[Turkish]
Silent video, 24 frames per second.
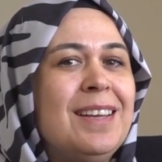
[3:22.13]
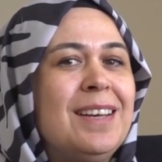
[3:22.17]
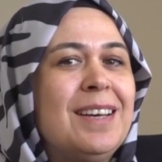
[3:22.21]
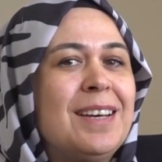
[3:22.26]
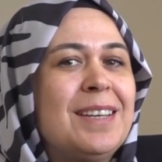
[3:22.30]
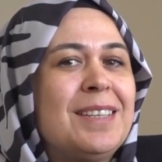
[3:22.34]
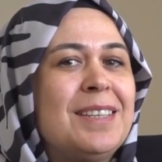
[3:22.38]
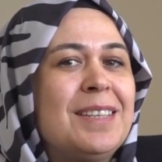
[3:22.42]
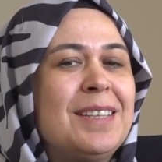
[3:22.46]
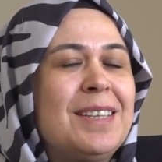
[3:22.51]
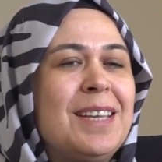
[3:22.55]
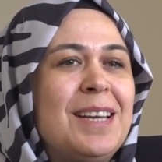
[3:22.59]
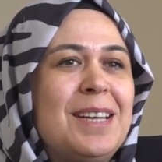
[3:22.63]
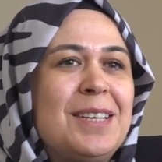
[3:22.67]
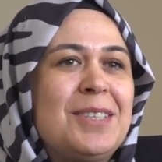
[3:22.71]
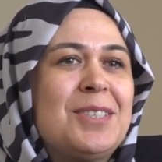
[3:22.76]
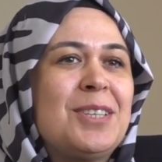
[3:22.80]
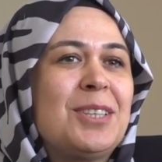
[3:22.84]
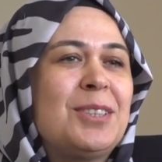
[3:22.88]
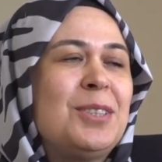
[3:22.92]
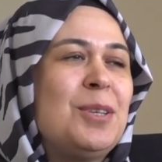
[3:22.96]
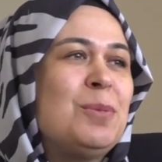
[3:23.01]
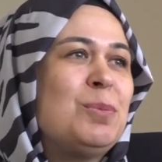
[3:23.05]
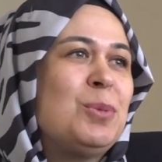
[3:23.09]
hani
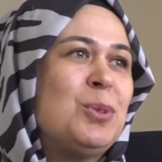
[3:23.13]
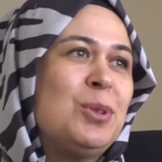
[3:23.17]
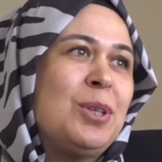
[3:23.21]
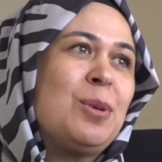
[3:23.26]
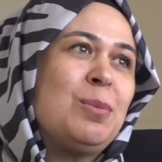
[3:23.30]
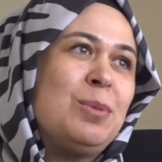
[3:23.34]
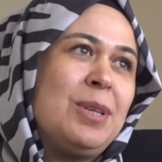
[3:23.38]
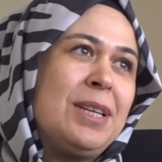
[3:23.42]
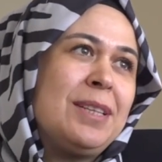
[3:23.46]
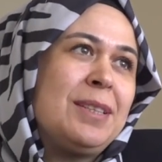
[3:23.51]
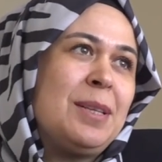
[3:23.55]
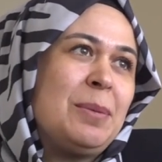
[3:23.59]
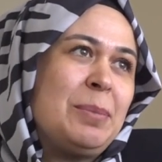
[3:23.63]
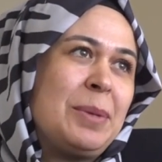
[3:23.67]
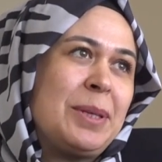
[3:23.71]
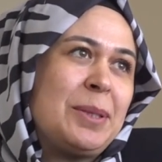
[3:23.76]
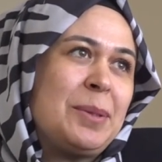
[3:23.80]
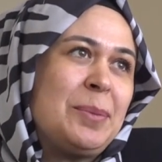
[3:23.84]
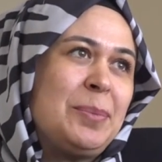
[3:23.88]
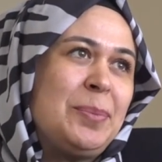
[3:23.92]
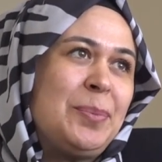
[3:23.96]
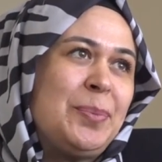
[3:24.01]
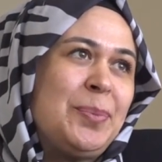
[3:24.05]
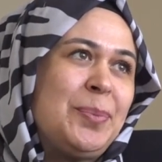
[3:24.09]
gerçekten bunu kabul
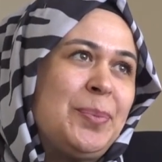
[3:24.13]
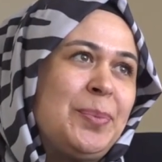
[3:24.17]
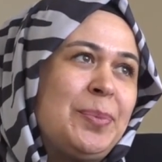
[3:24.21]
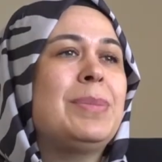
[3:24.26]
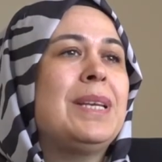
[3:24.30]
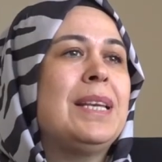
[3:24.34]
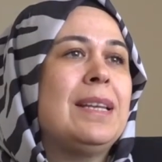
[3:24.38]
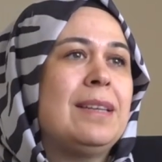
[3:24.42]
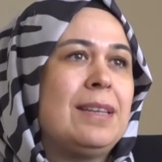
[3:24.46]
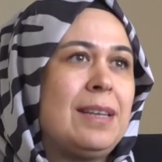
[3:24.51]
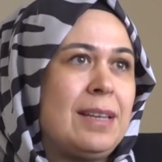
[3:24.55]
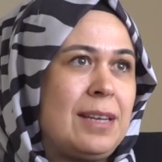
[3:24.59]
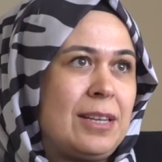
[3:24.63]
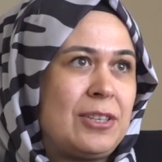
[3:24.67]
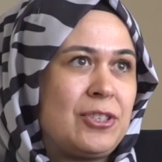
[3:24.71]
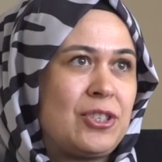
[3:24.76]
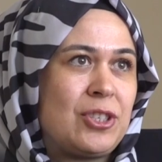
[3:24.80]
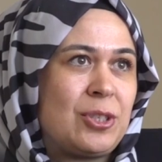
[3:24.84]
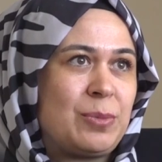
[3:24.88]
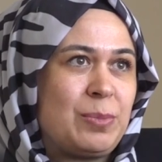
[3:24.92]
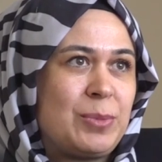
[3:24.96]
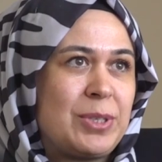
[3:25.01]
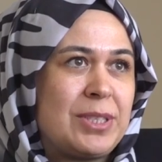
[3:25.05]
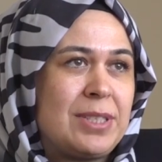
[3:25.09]
edemedim bilenerek
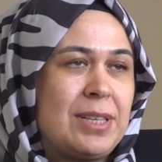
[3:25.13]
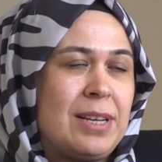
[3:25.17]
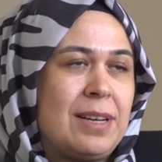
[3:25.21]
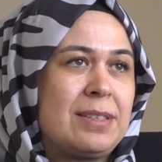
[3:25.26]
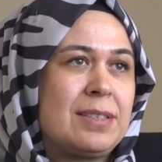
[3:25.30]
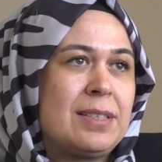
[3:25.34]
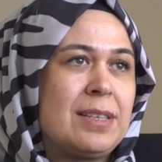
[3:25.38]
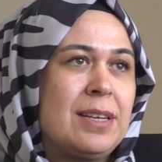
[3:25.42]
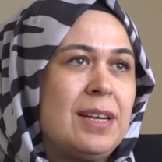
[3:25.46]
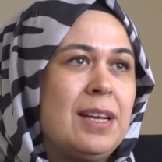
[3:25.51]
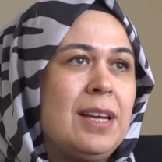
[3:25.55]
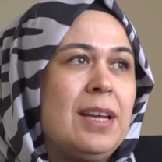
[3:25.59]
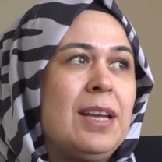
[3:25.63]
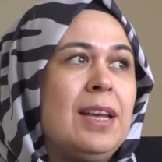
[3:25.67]
çıkmışlar.